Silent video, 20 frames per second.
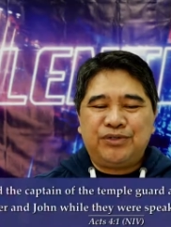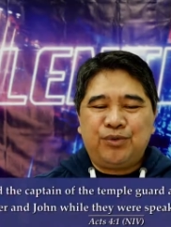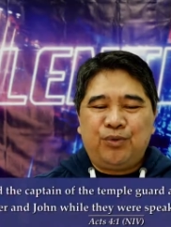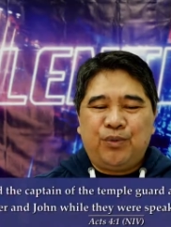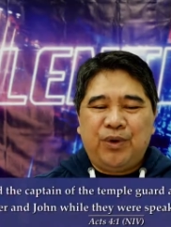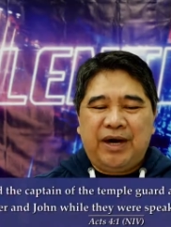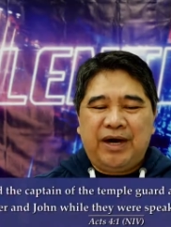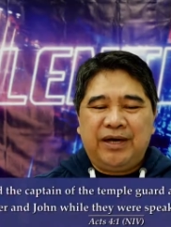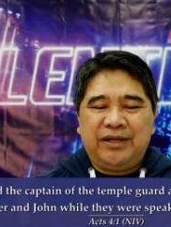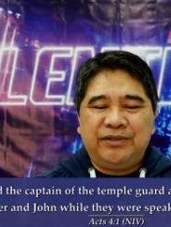
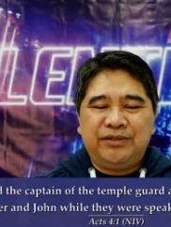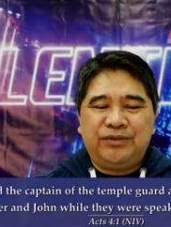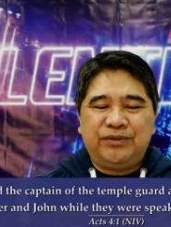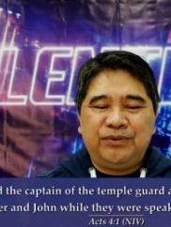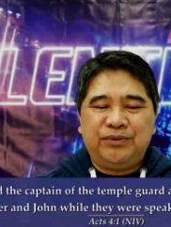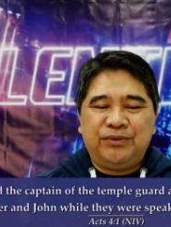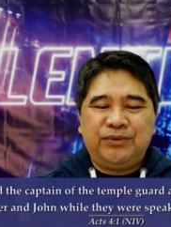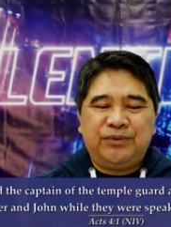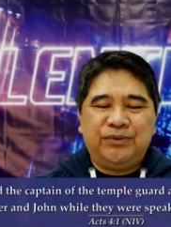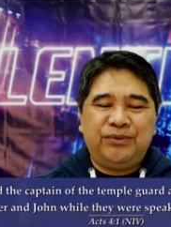1
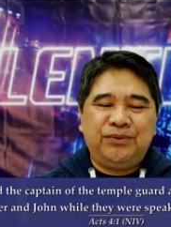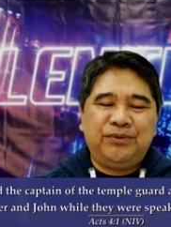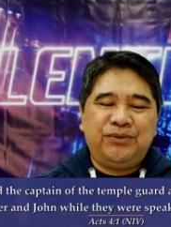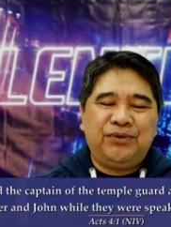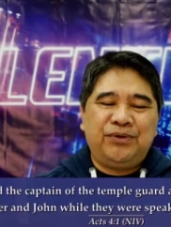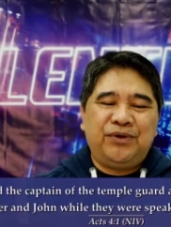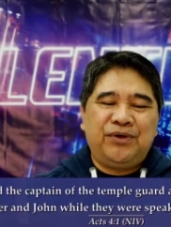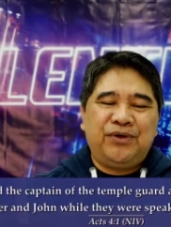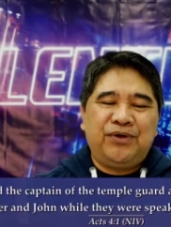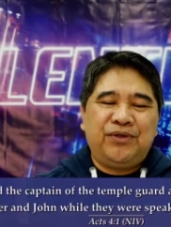to
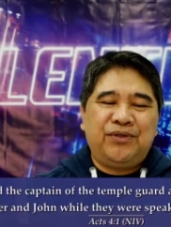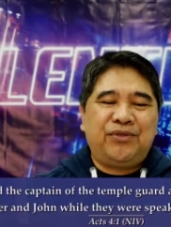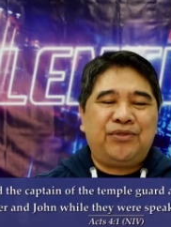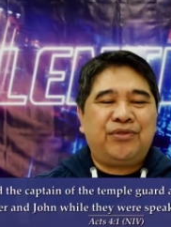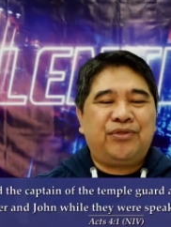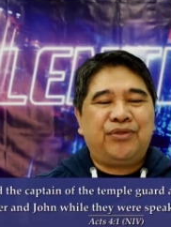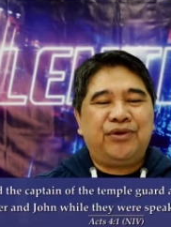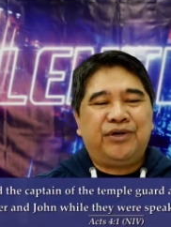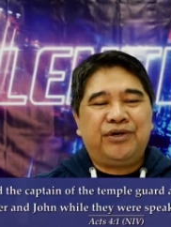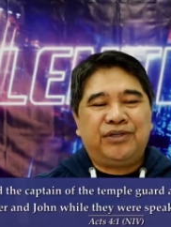
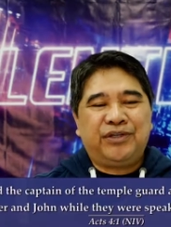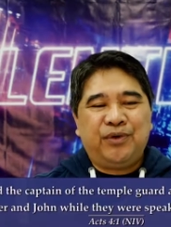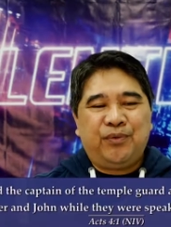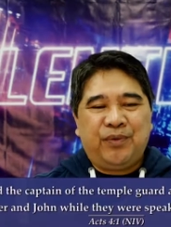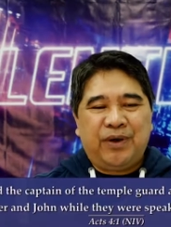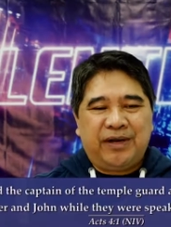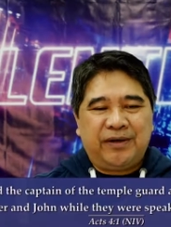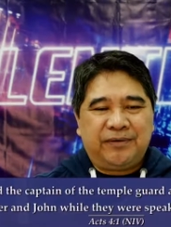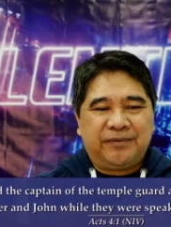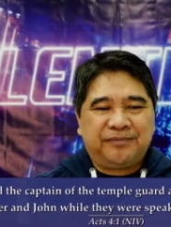
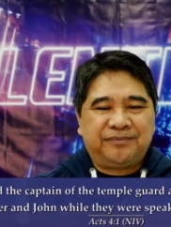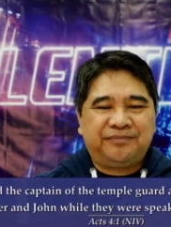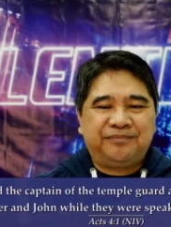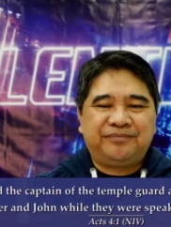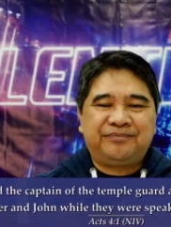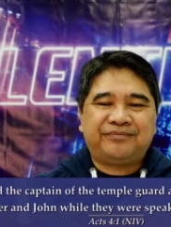31.